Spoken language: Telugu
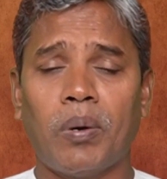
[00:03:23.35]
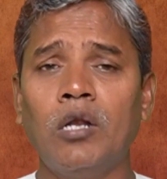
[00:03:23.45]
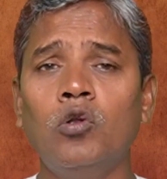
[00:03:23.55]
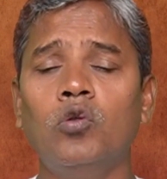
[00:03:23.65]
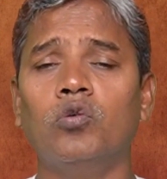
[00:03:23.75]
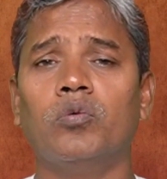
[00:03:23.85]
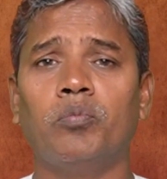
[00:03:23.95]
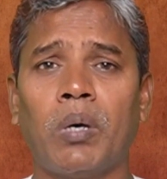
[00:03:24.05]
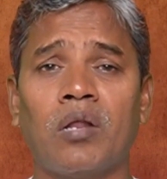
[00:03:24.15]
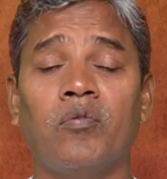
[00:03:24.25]
పనులు
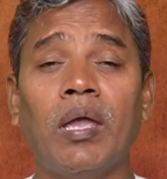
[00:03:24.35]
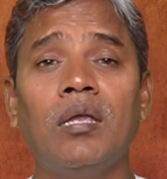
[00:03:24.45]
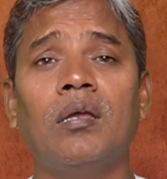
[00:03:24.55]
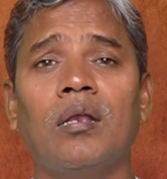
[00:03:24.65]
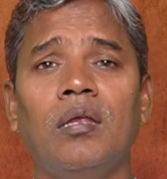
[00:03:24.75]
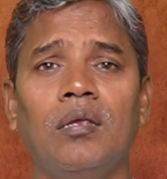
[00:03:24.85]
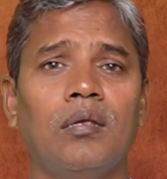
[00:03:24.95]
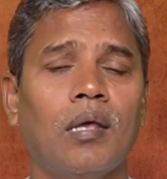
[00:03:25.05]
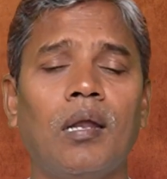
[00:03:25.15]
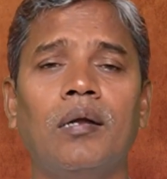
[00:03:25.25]
మన వైఖరి
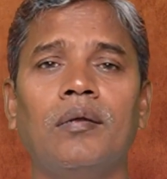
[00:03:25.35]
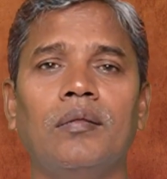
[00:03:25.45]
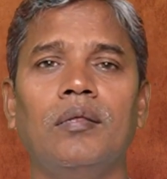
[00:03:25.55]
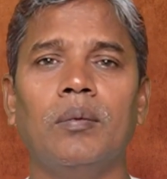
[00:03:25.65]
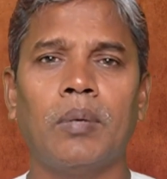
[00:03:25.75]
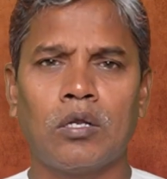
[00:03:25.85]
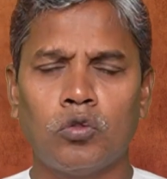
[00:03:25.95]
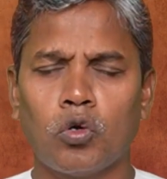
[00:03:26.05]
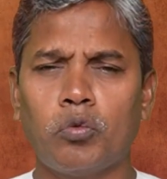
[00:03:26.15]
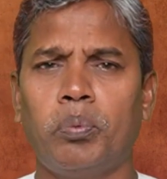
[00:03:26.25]
ఎలాంటిది మన
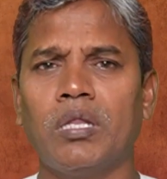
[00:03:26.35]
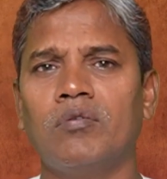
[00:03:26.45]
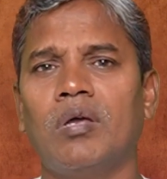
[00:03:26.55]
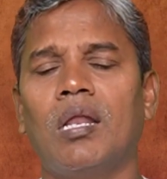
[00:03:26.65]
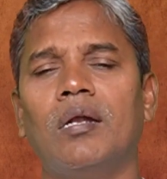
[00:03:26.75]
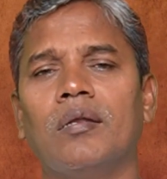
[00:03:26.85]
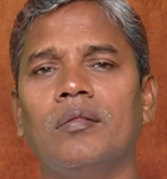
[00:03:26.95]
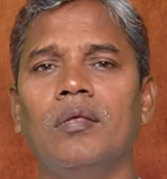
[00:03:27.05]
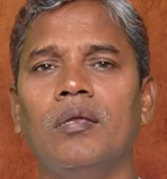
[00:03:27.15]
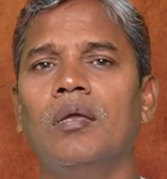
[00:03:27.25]
దృక్పథం
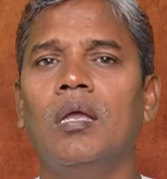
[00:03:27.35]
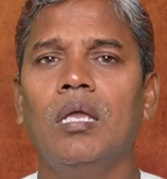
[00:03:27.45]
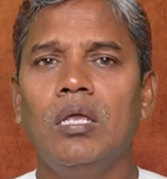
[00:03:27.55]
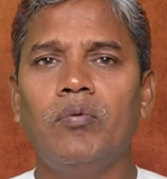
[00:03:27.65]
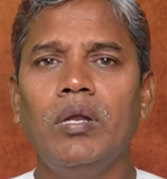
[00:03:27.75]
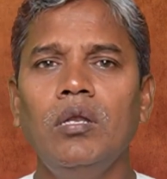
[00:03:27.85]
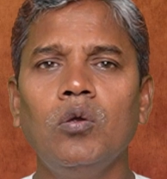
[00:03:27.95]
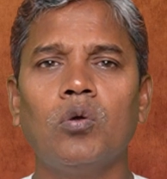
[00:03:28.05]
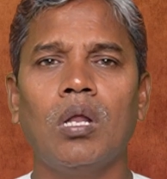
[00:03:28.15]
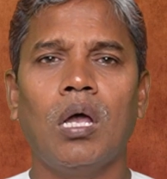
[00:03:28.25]
ఎలాంటిది
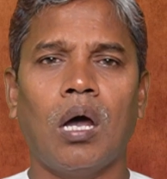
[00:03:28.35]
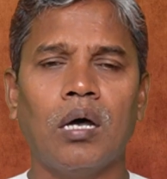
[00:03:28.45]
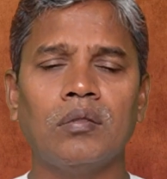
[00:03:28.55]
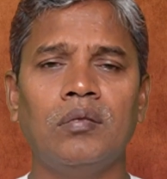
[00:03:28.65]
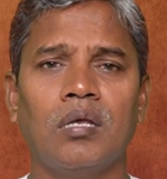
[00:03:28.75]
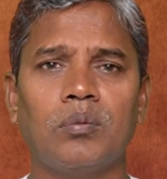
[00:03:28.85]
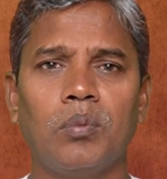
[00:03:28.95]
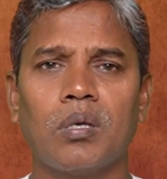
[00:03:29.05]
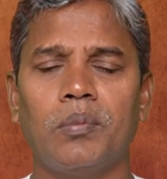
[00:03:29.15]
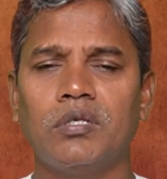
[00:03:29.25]
ఇవన్నీ కూడా
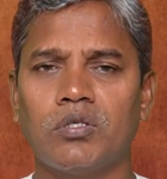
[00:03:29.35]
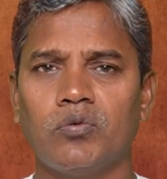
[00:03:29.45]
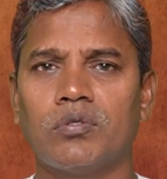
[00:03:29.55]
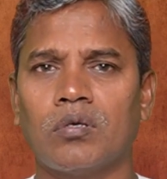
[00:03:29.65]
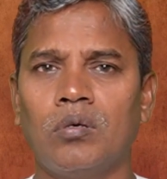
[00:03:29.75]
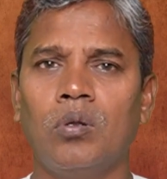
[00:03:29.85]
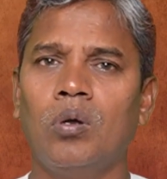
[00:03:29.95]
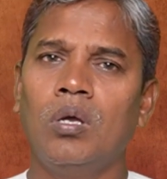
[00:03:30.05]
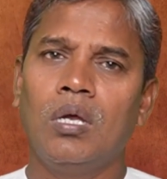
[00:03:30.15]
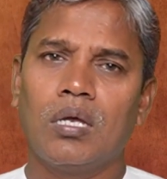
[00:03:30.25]
ఆధ్యాత్మికమైన
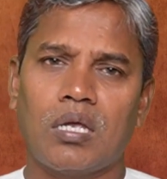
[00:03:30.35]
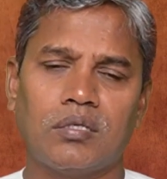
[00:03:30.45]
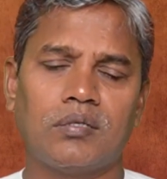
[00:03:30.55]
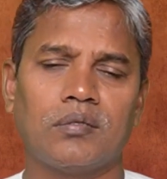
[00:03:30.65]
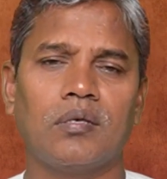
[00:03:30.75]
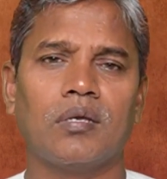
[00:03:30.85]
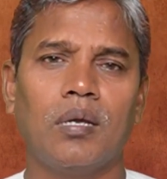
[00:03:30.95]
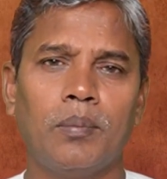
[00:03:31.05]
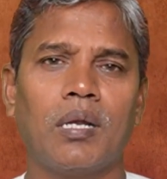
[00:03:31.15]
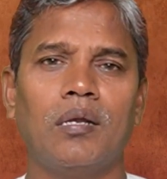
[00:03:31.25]
జీవితంలో
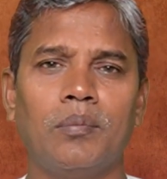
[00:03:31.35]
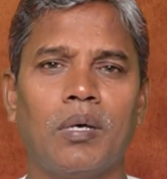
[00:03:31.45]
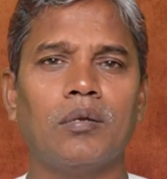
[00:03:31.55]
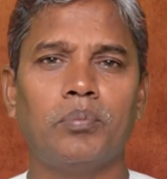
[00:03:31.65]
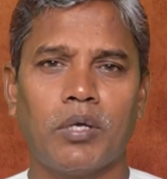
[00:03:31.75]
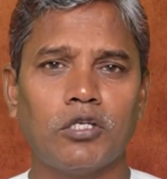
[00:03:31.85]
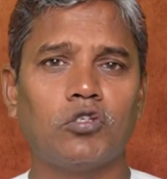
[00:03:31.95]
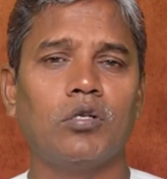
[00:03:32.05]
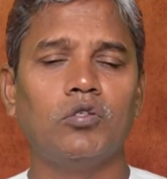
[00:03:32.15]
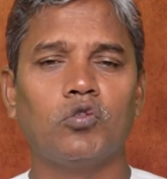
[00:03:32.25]
ఖచ్చితంగా మనల్ని మనం
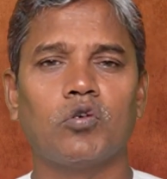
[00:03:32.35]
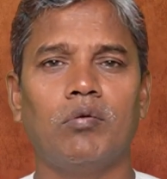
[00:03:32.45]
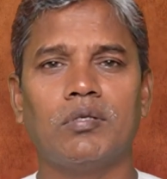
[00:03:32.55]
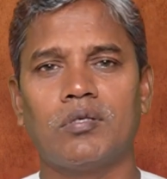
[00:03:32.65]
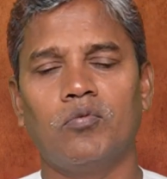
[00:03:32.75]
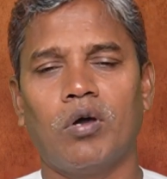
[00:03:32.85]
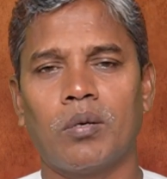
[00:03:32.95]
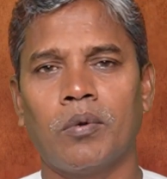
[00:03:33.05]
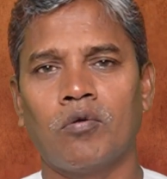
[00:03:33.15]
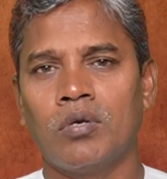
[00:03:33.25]
పరిశీలించుకోవాల్సిన
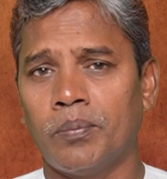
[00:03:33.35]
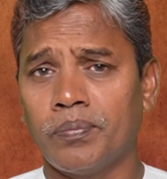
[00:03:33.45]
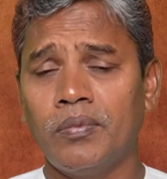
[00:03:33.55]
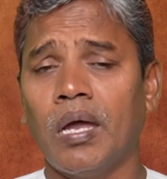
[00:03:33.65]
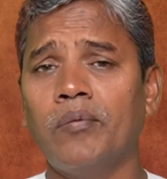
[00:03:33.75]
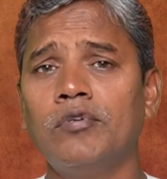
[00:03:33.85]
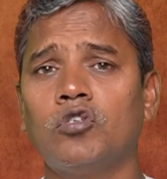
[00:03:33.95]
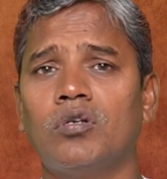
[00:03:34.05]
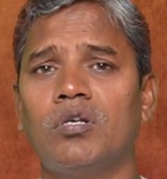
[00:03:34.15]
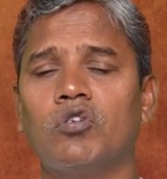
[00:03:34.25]
వారమై ఉన్నాం
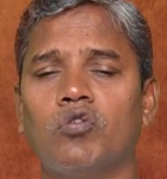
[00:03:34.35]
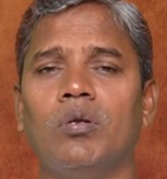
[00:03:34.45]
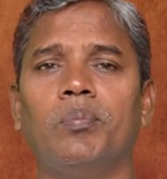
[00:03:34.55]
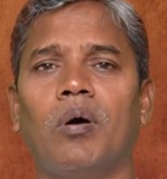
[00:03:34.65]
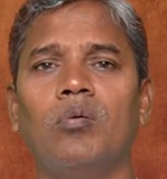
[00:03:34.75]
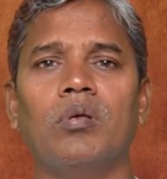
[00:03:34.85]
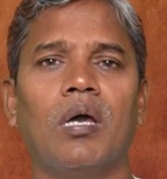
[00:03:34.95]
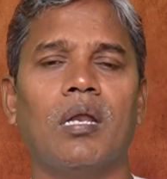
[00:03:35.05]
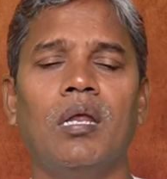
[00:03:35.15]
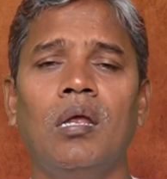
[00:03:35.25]
దావిచుడైనటువంటి పౌలు
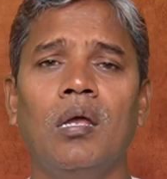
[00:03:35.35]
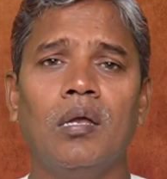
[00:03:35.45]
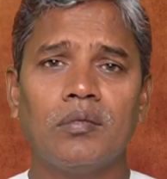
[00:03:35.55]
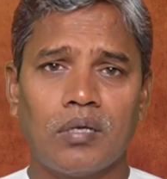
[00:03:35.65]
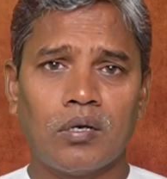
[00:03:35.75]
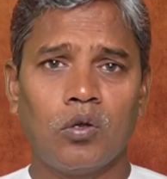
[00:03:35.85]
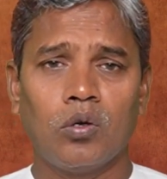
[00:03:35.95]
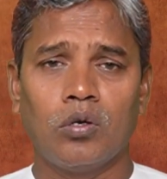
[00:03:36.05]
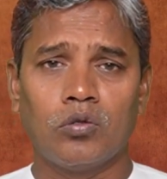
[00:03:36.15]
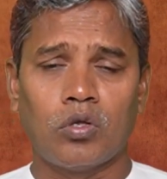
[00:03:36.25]
గారే తన
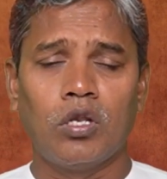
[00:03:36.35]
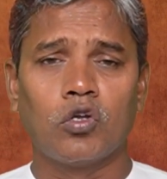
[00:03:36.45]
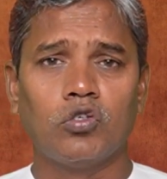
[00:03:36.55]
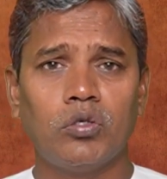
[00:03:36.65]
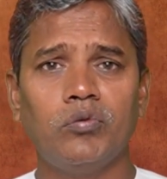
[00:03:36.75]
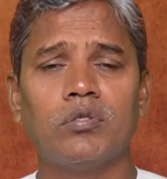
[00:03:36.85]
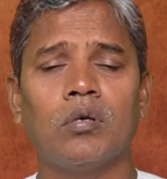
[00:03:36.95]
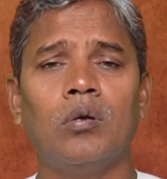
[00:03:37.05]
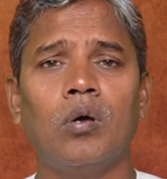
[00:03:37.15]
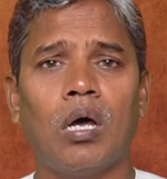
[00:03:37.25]
తనకు
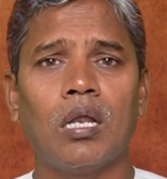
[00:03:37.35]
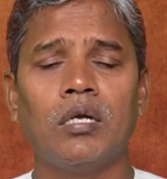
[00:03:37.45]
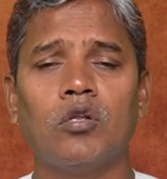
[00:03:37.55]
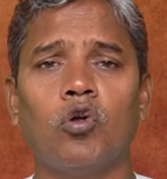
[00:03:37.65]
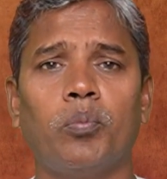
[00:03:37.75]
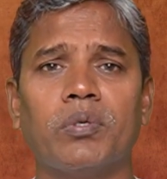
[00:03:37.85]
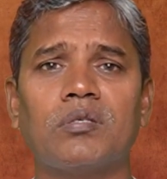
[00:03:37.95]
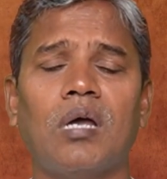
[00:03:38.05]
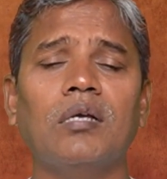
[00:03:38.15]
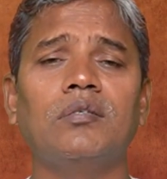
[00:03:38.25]
జీవితంలో అలాంటి గొప్ప
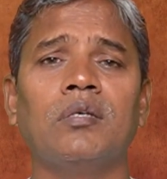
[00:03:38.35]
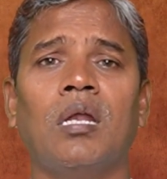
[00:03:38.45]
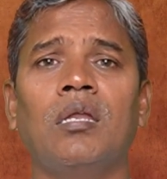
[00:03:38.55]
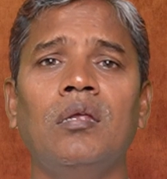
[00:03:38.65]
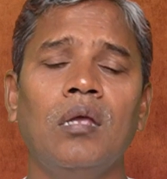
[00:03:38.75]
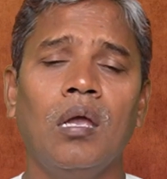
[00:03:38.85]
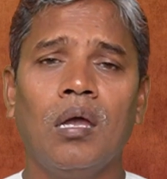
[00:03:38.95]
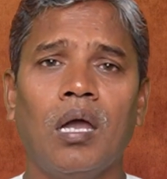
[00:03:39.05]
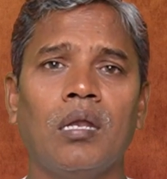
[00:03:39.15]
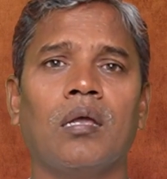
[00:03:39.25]
సాక్ష్యాన్ని
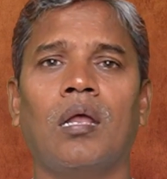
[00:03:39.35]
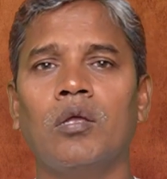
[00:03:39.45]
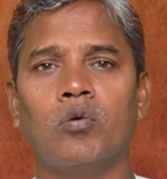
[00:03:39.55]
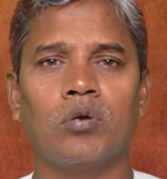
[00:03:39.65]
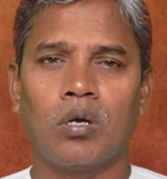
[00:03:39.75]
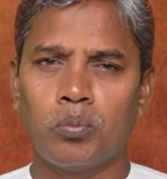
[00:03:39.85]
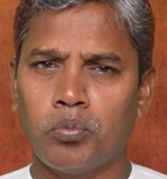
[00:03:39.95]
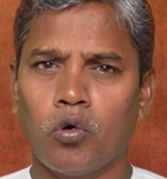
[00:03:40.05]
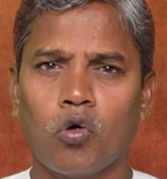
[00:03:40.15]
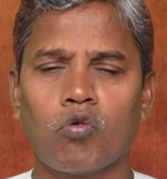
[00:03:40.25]
ఆయన కలిగి ఉన్నాడు
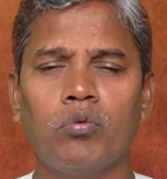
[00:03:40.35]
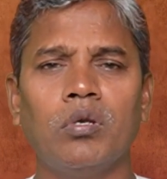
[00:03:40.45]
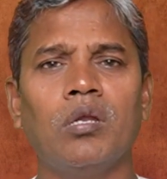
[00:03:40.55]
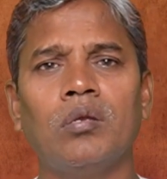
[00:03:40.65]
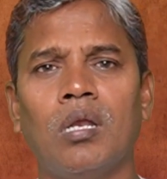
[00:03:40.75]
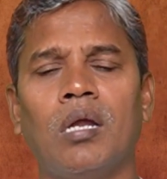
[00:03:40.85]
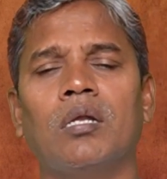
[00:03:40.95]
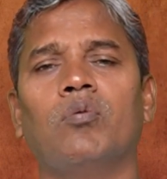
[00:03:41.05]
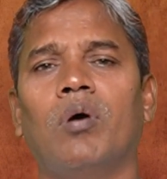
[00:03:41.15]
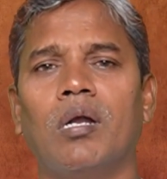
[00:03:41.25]
పూర్వం నేను
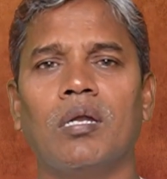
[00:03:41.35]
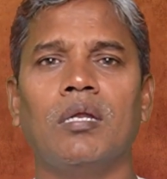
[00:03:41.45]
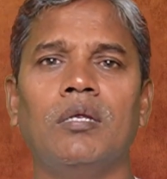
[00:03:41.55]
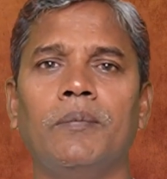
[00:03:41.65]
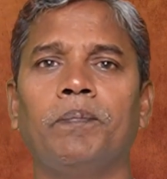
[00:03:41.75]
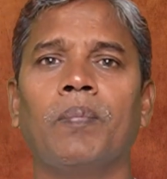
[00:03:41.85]
ఇలాంటి వాడిని